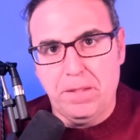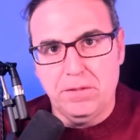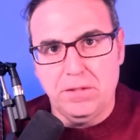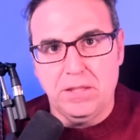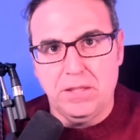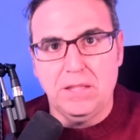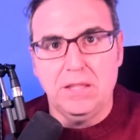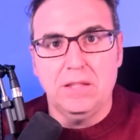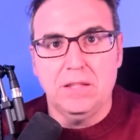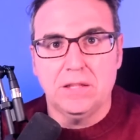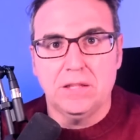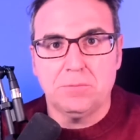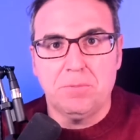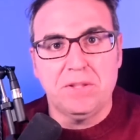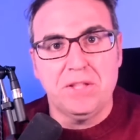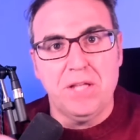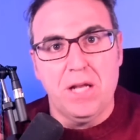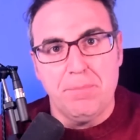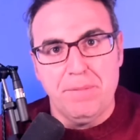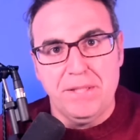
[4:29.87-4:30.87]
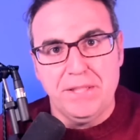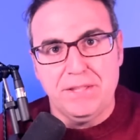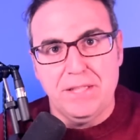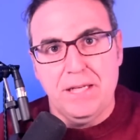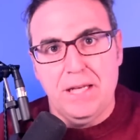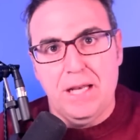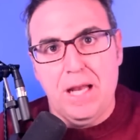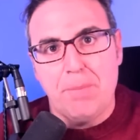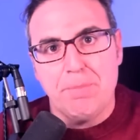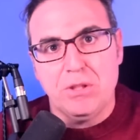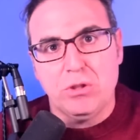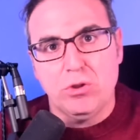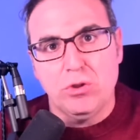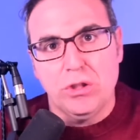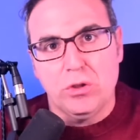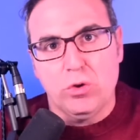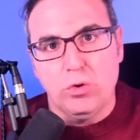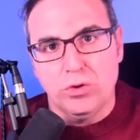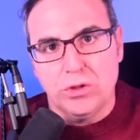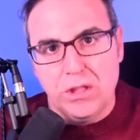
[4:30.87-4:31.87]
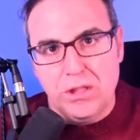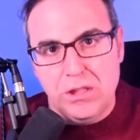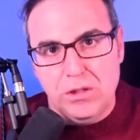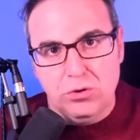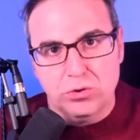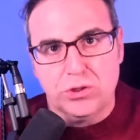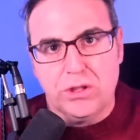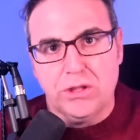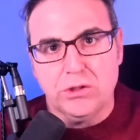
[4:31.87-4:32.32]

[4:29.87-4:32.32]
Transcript: y especialmente en el ámbito de contenidos,